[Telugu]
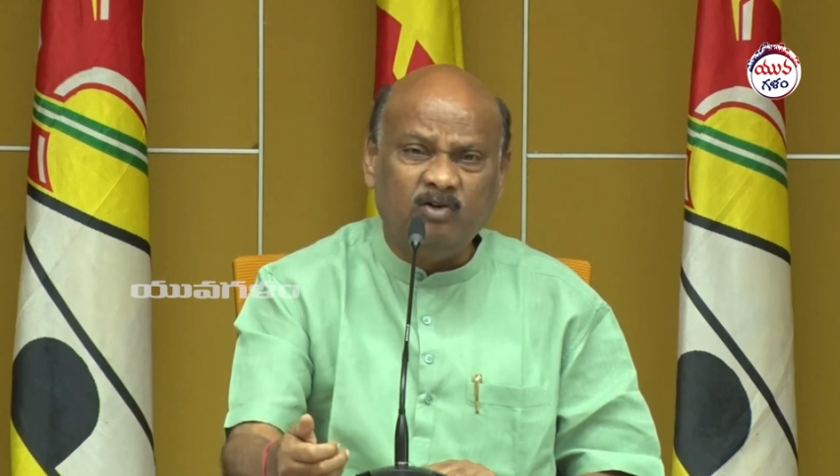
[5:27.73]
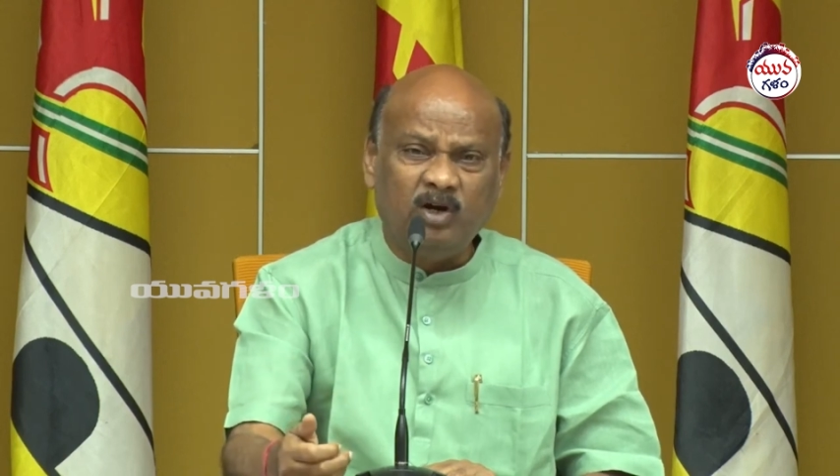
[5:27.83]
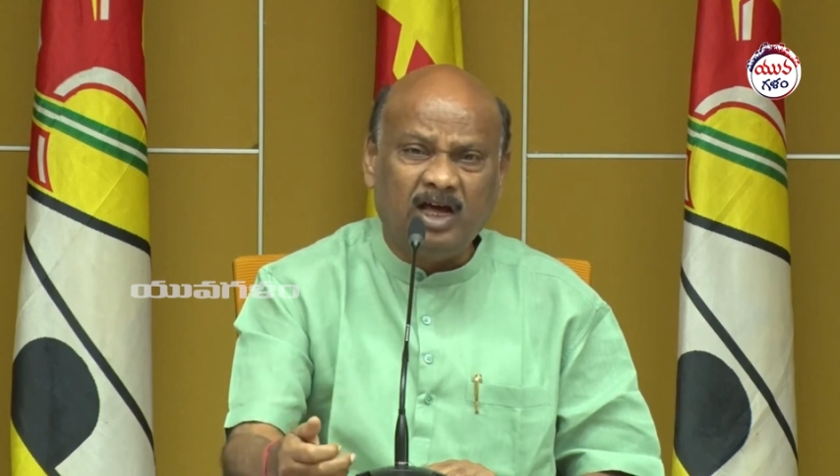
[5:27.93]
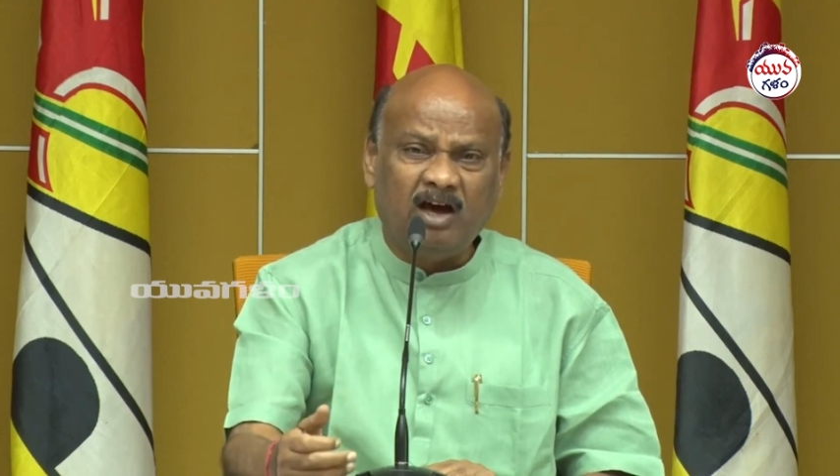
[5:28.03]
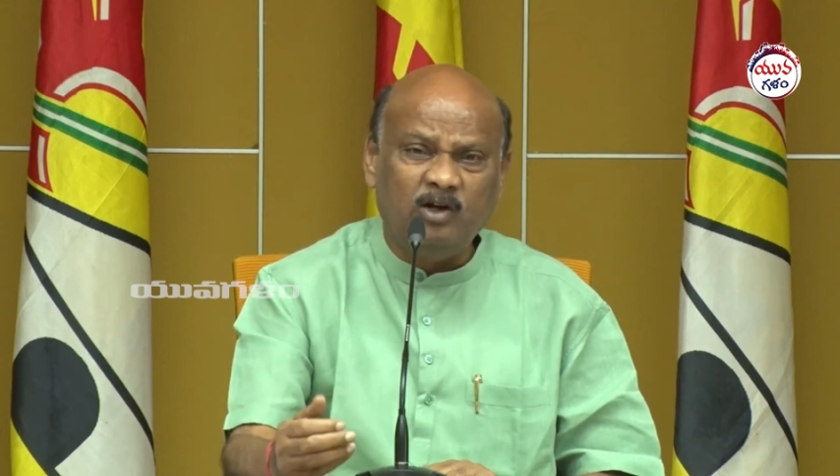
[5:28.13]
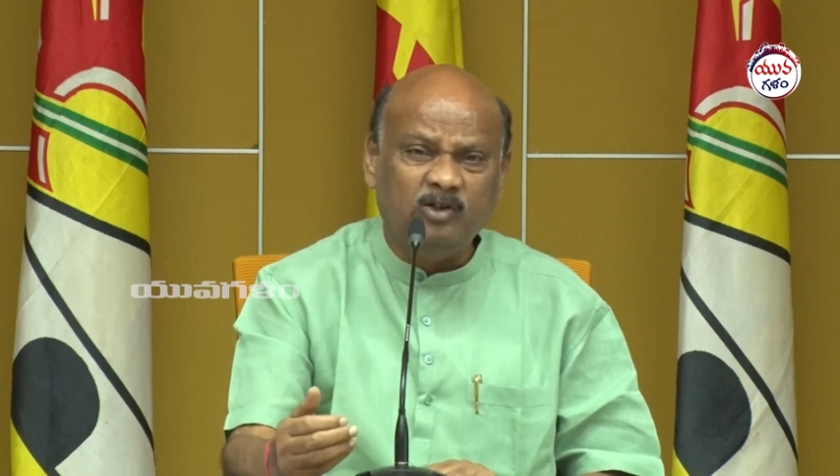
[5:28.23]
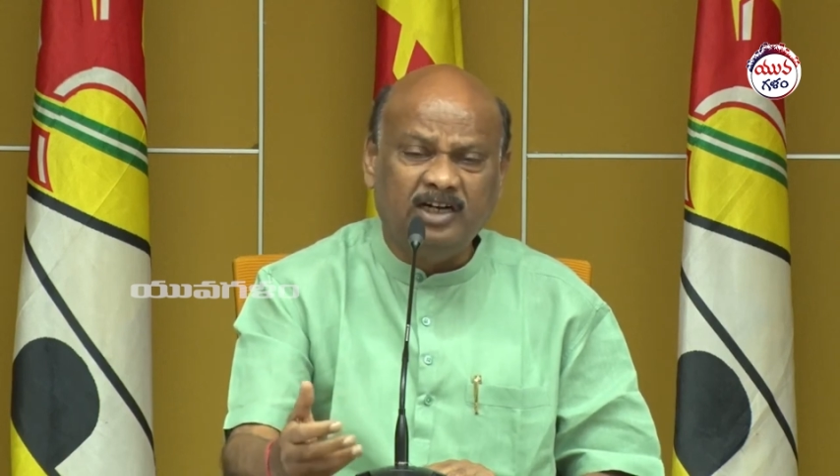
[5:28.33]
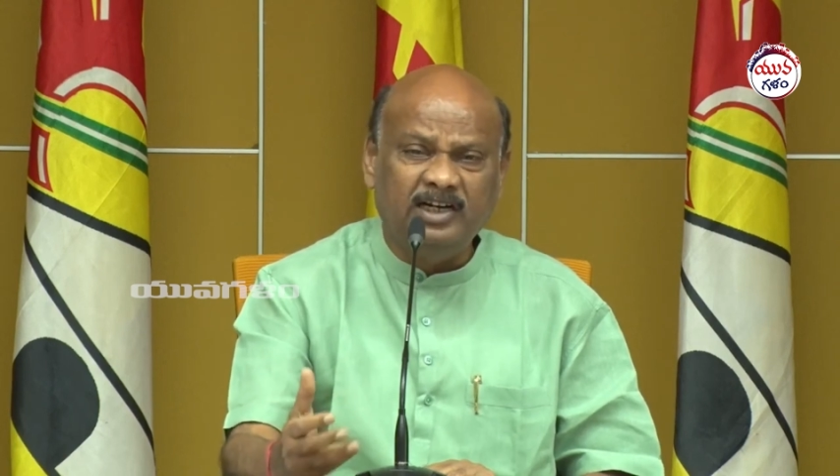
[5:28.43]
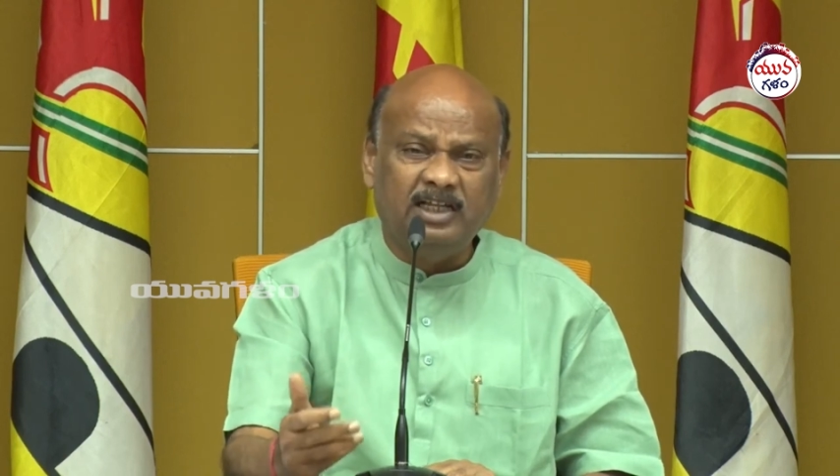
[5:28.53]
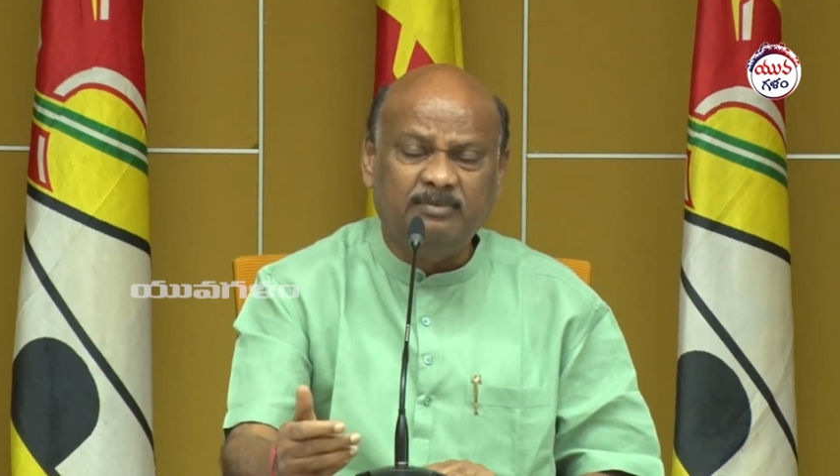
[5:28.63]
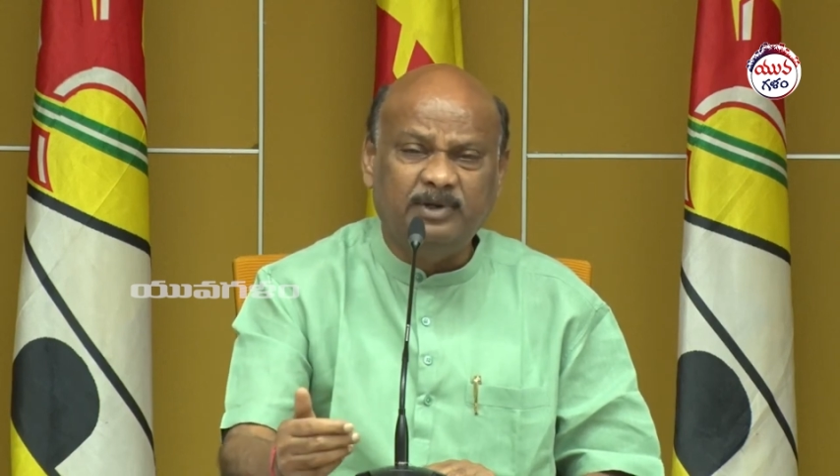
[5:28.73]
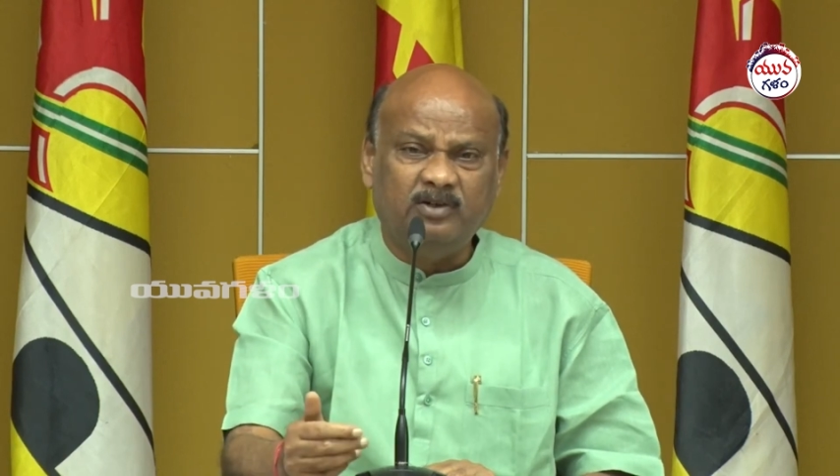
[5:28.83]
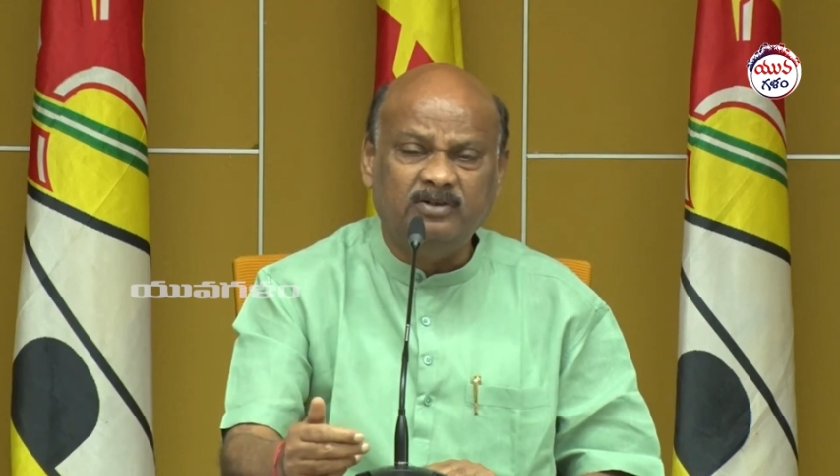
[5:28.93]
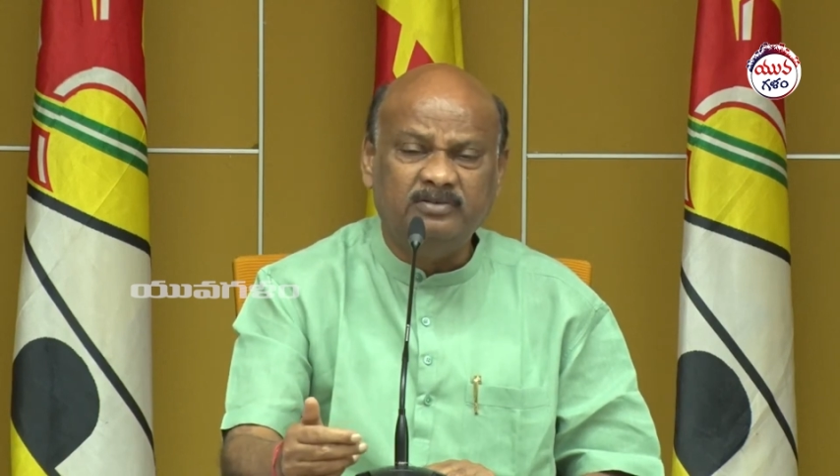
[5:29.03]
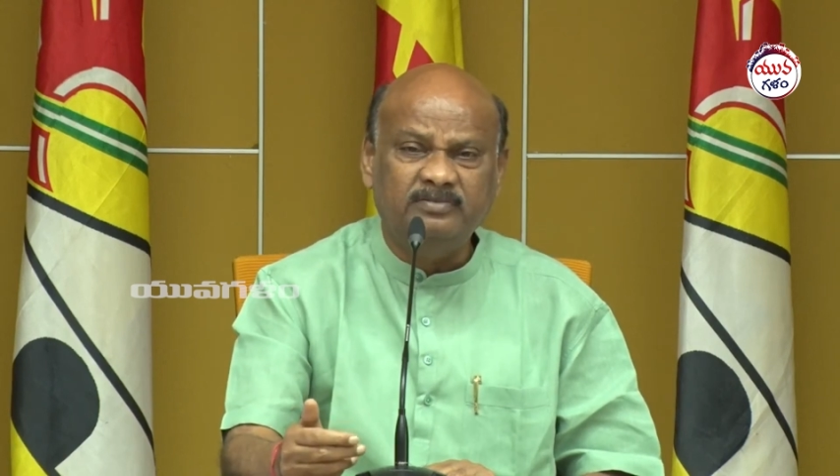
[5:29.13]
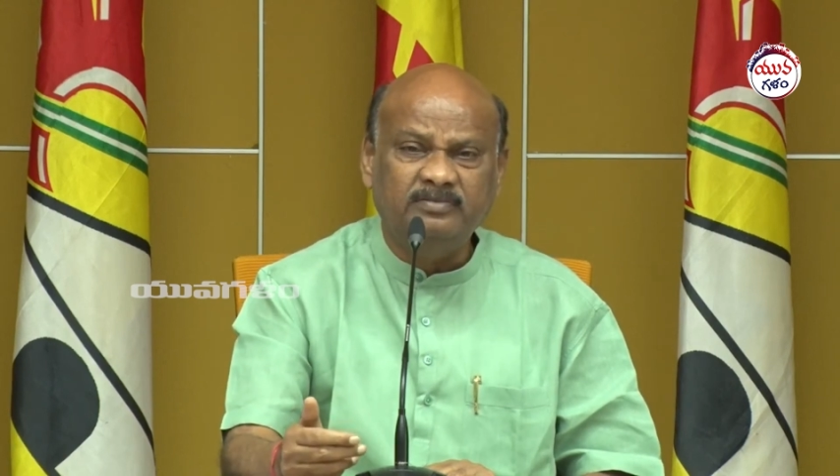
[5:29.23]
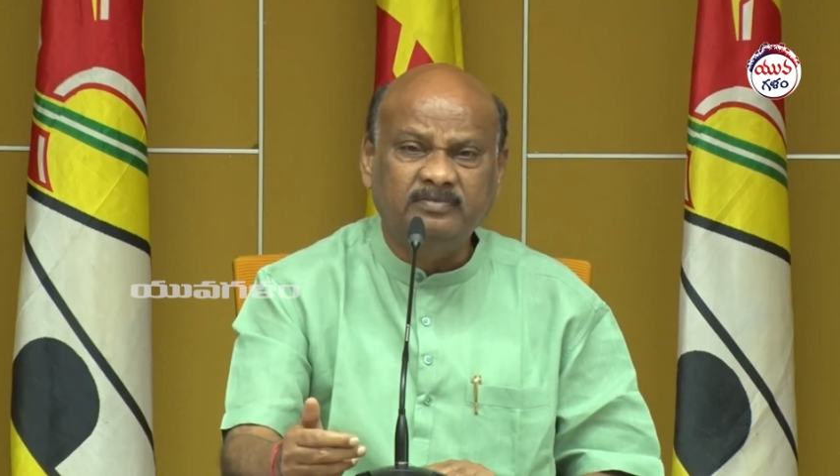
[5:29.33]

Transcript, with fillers: అని కూడా ఆలోచన లేదా మీకు